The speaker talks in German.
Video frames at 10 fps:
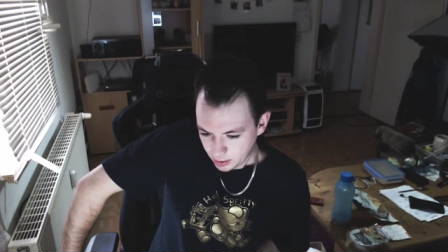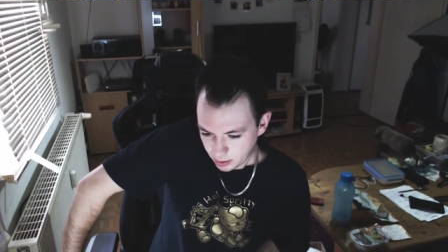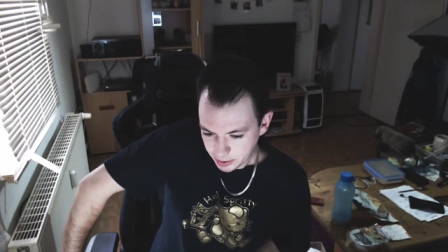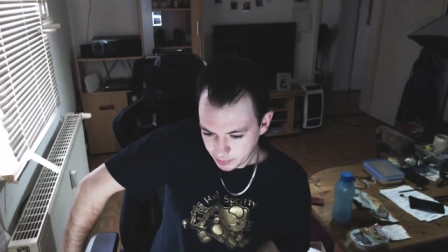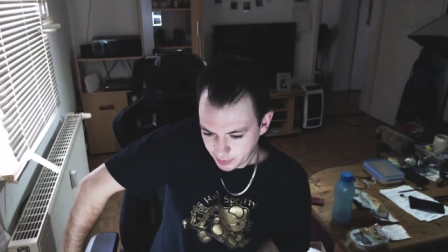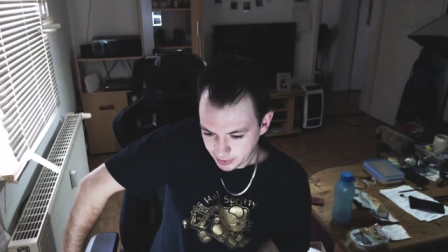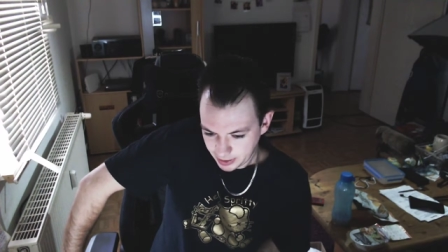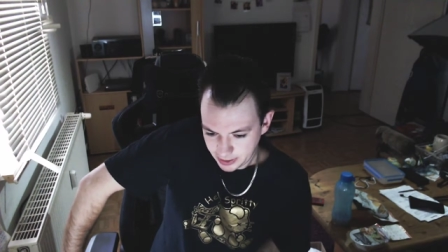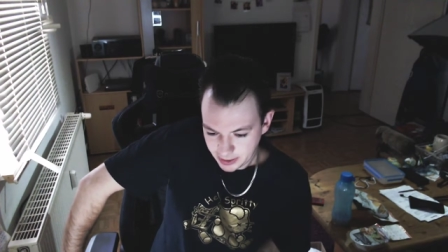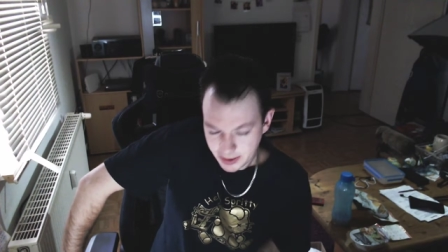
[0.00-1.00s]
Leute, ich mache eine
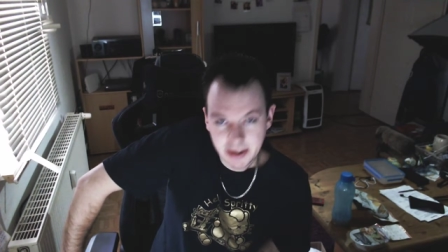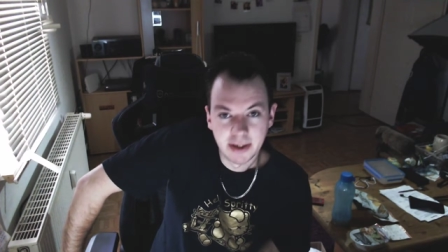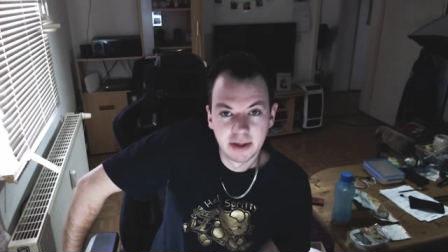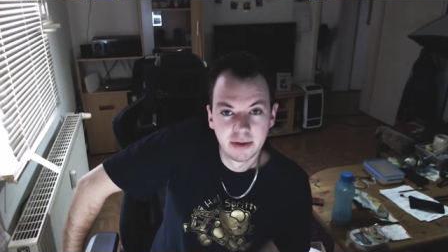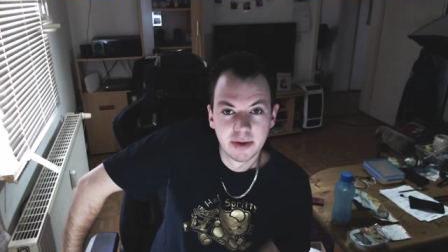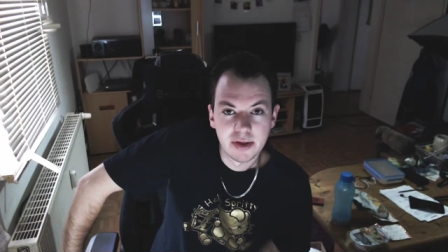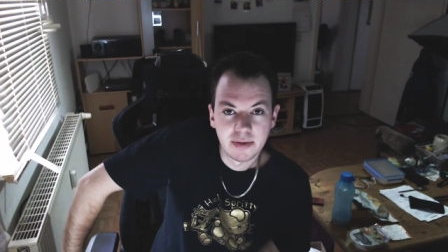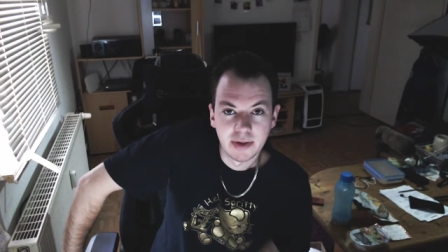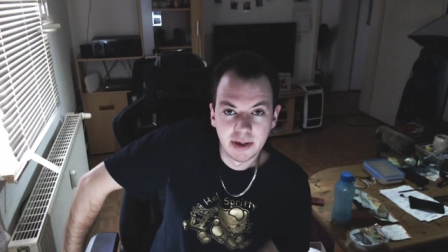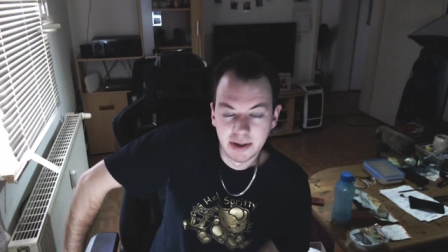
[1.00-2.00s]
kleine Ansage und
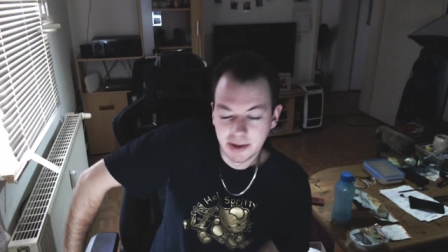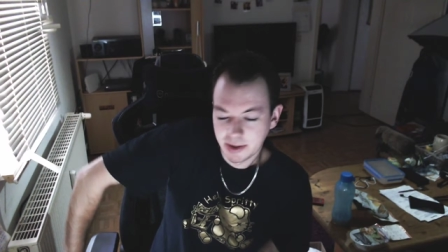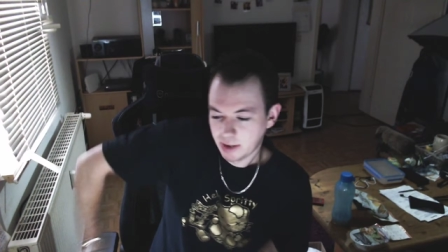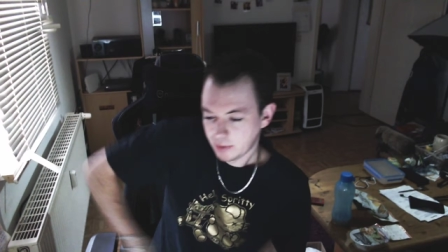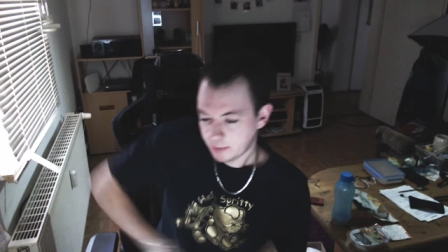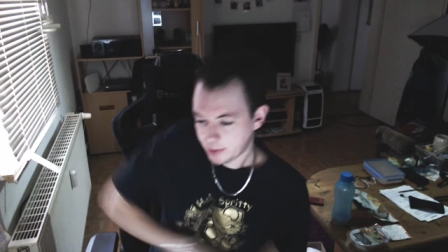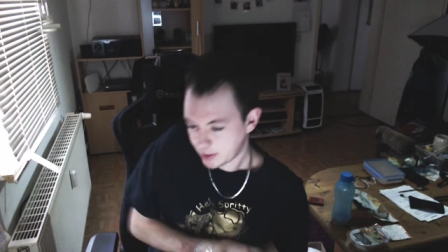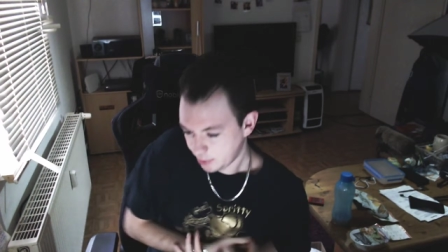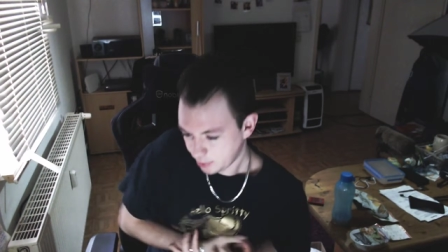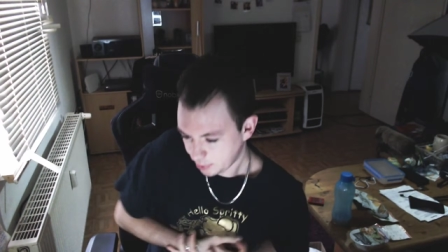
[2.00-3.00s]
zwar äh, gehen wir
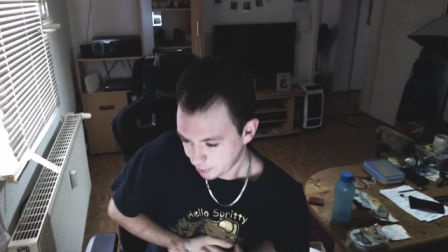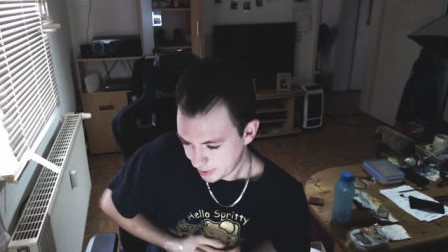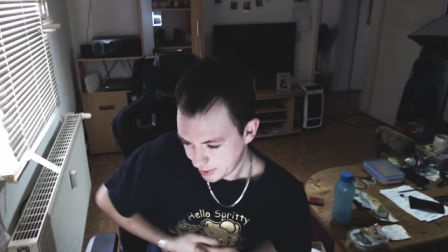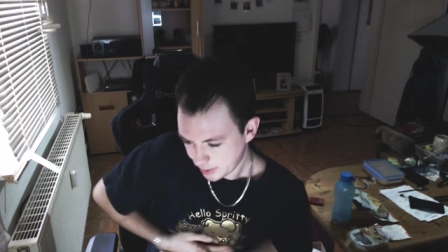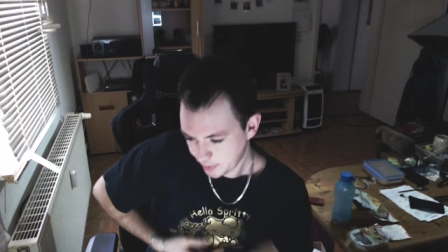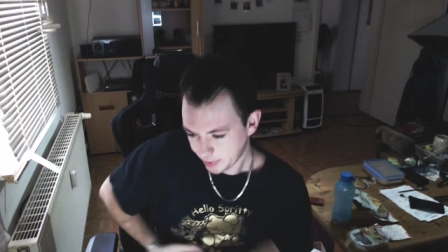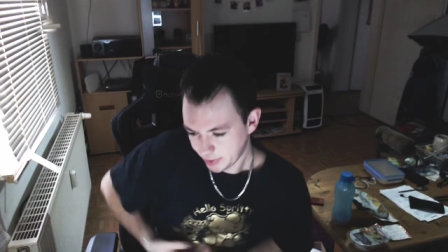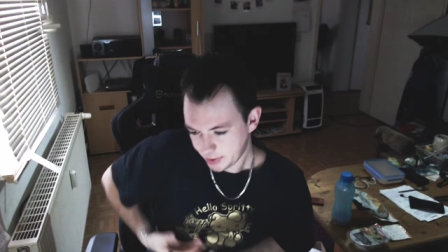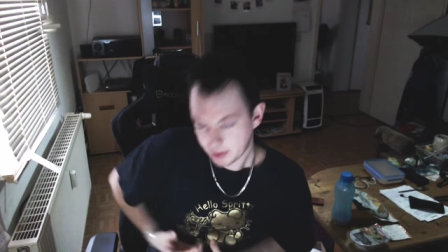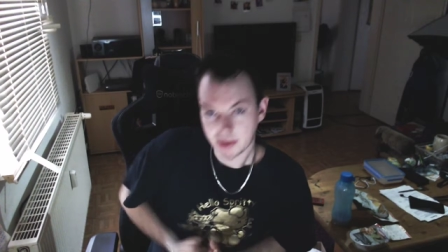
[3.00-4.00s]
back to the roots. Das
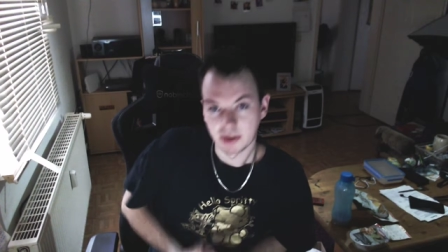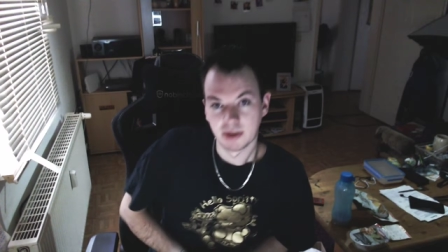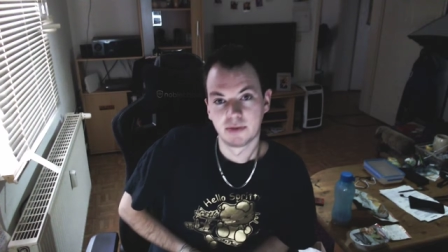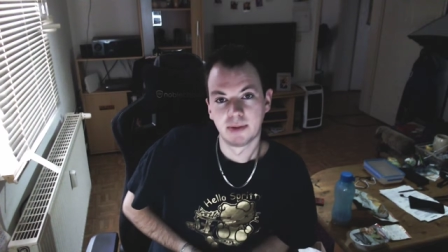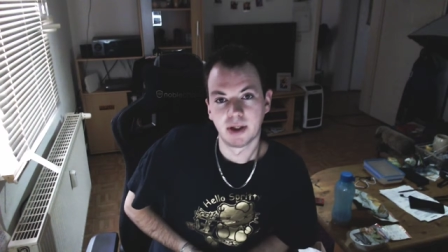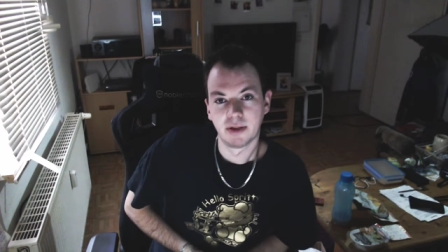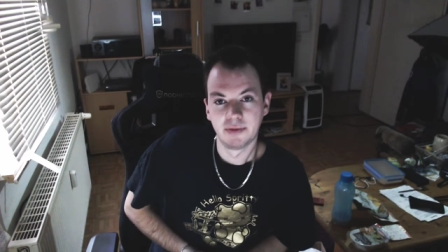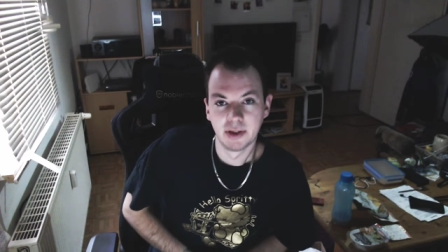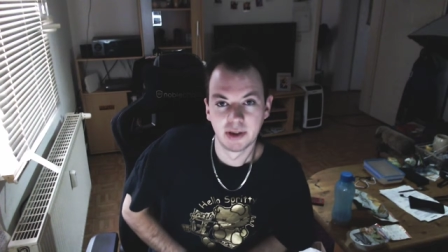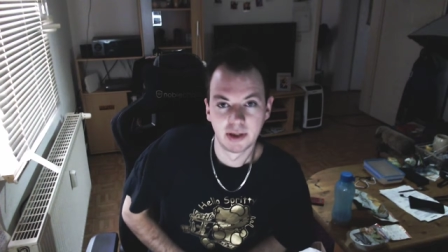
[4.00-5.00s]
bedeutet, äh, wir
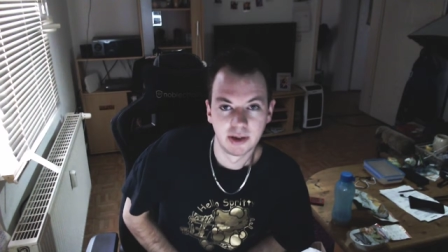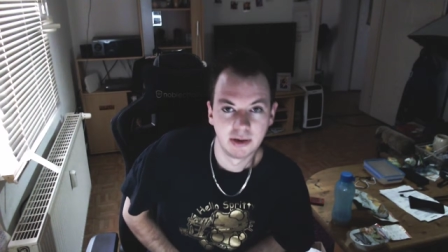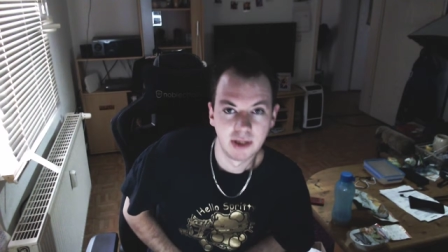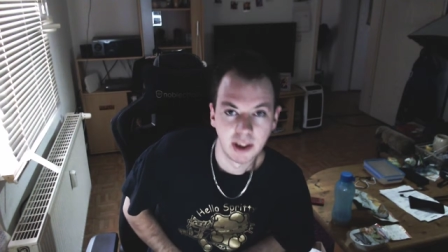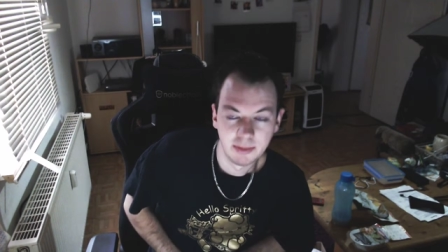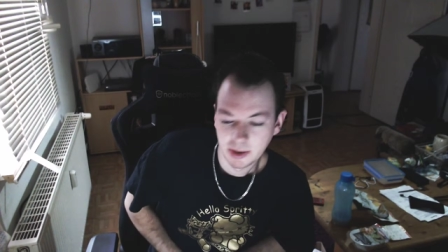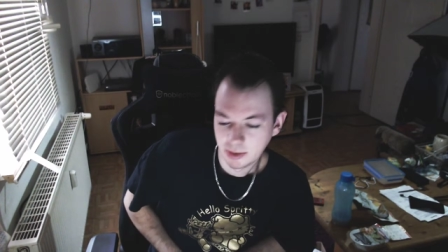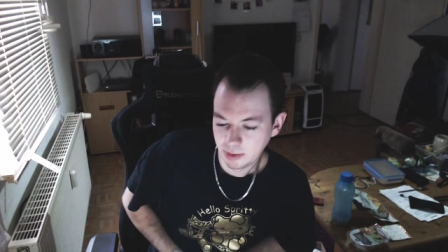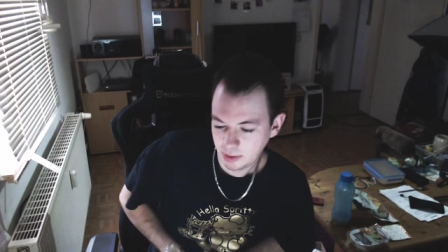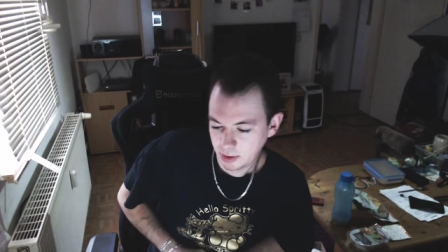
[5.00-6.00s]
machen wieder
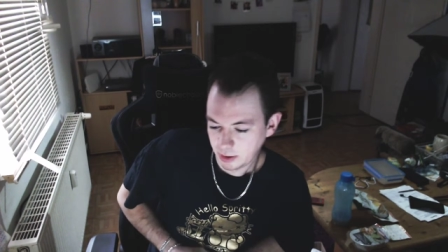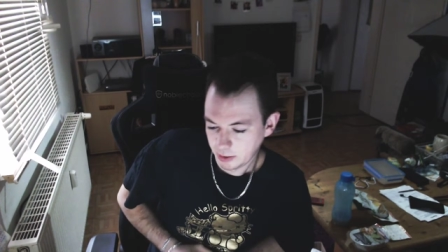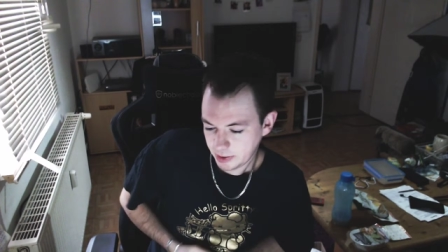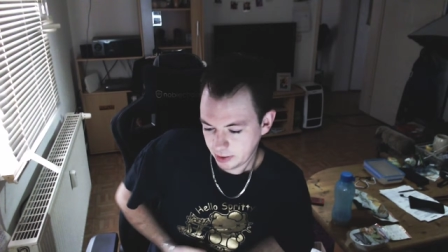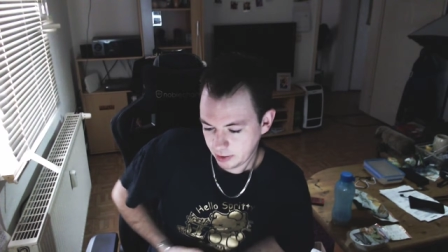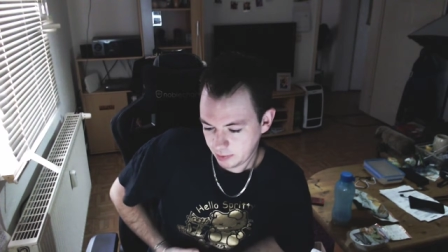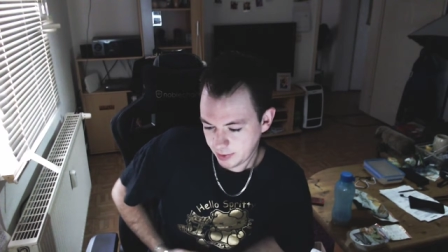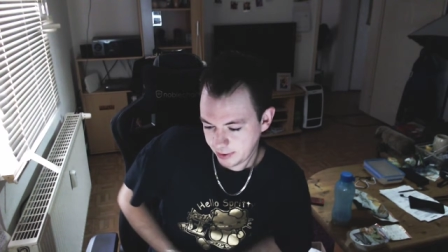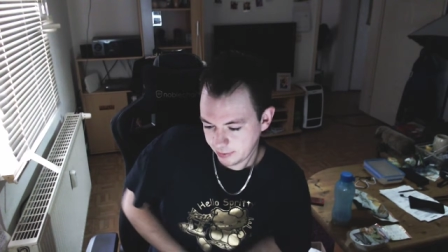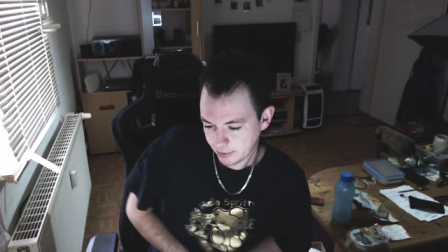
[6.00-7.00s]
Gaming-Content
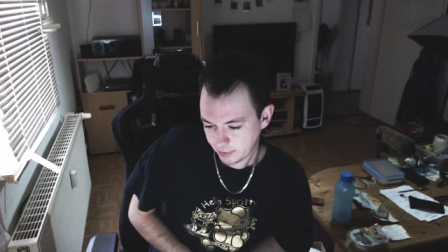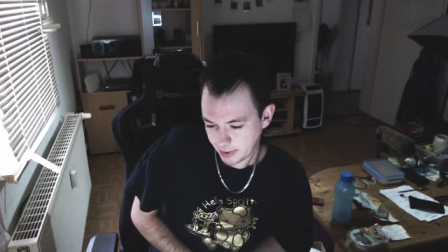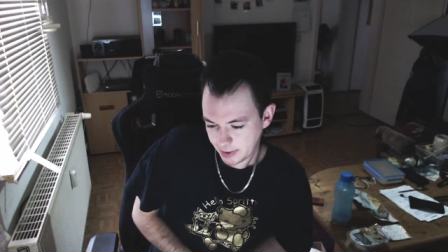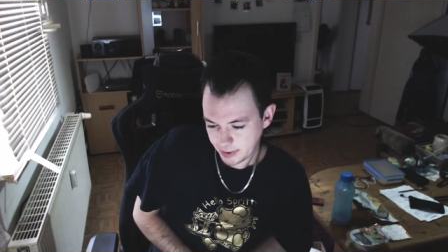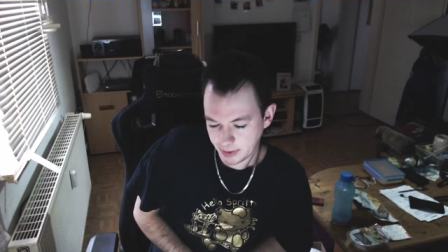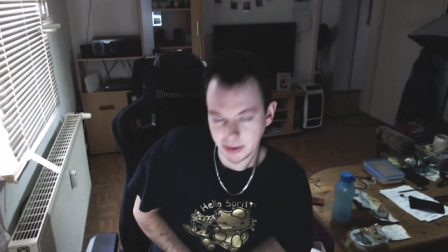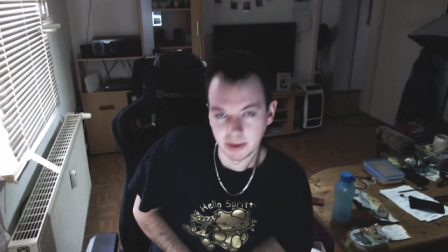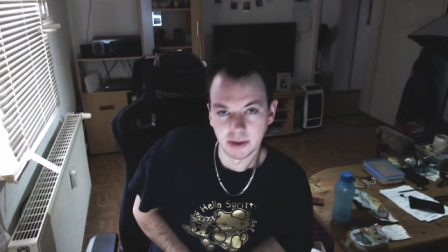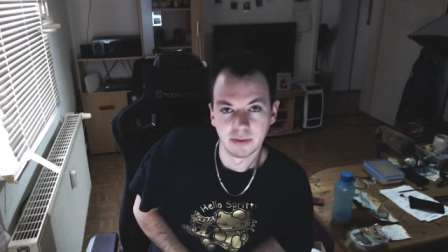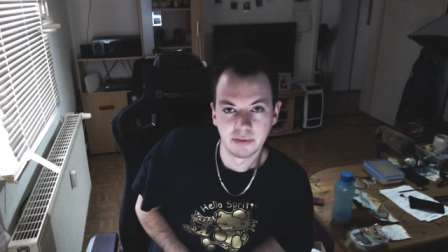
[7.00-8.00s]
bzw.
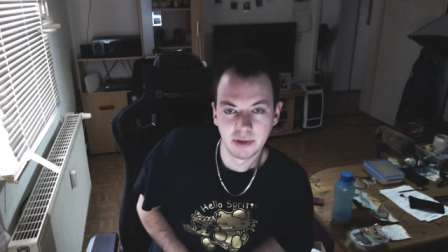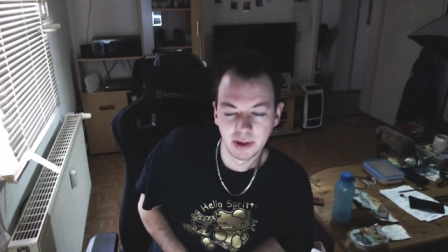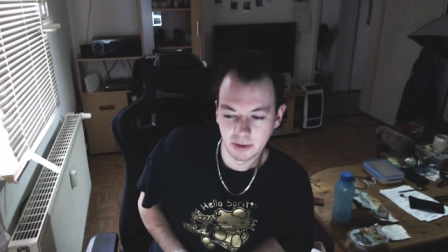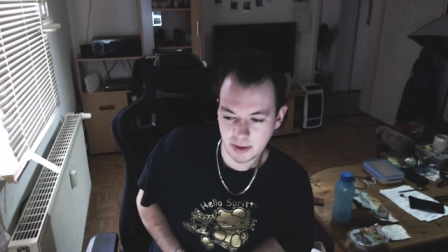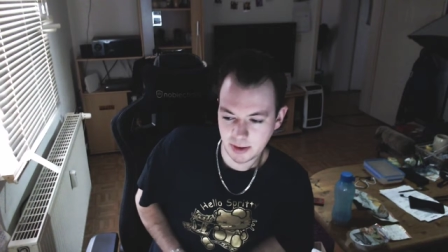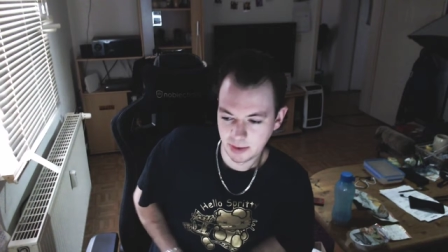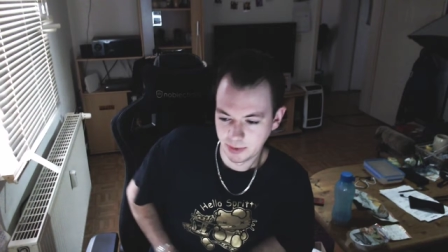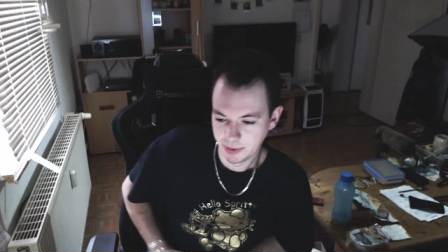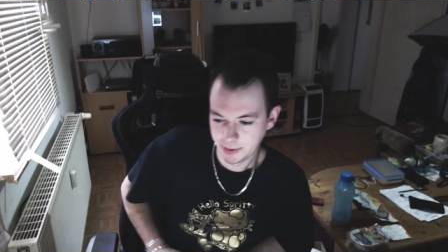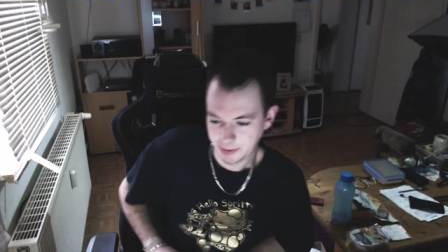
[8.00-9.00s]
ähm, Vlogs
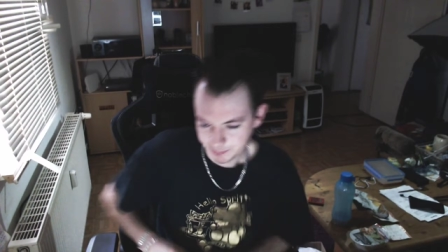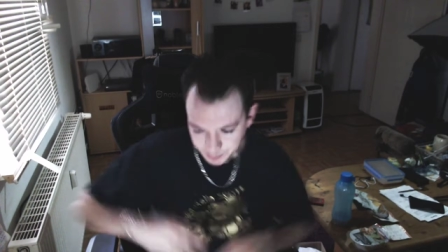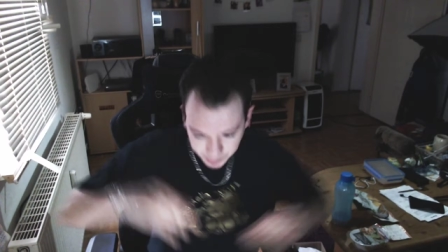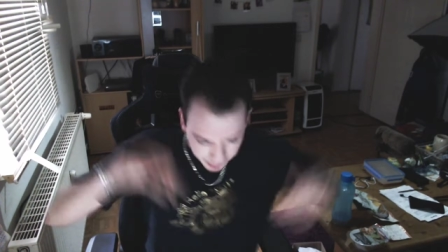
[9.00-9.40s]
und